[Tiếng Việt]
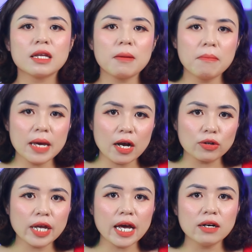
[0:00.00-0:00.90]
thì mình
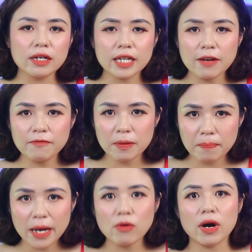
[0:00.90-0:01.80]
có thể gửi thêm
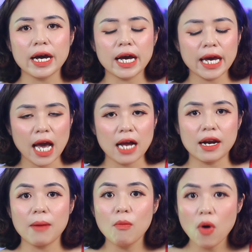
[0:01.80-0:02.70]
feedback của các khách hàng
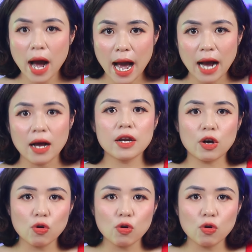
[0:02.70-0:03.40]
đã mua hàng để